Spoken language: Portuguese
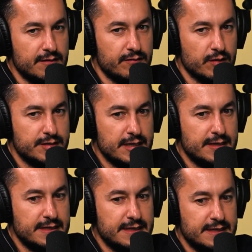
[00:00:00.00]
você
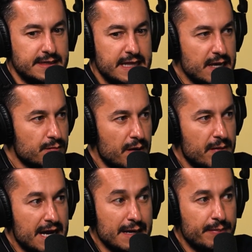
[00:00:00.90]
tem uma
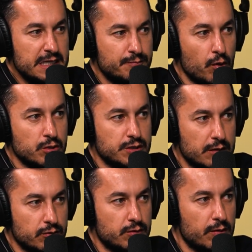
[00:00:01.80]
marca pela
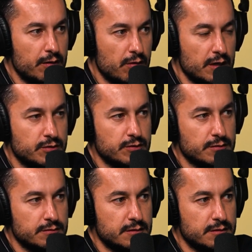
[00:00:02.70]
explosão do teu negócio